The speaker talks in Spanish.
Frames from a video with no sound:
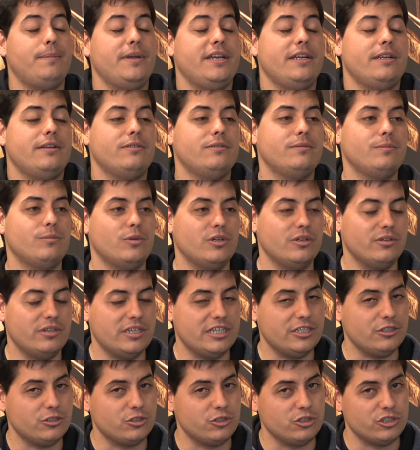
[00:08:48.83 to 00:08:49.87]
pero bueno,
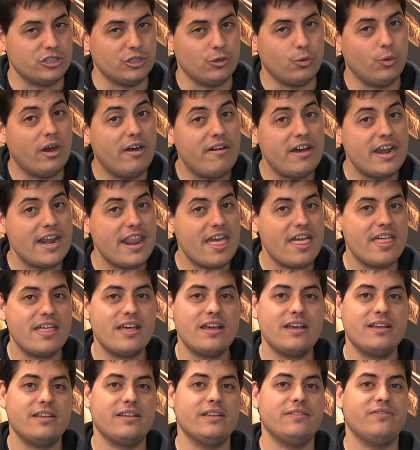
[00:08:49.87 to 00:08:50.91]
ellos no se jugaban
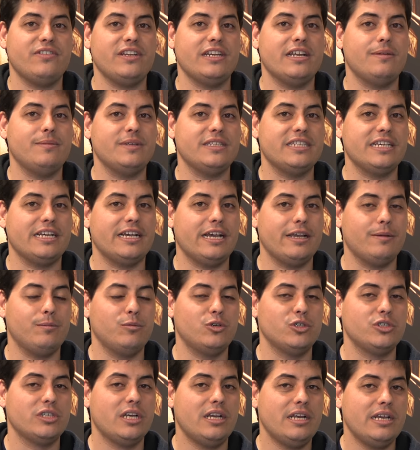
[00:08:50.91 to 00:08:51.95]
nada y finalmente
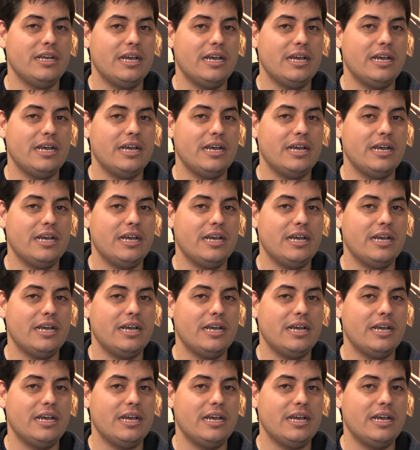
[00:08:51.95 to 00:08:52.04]
caímos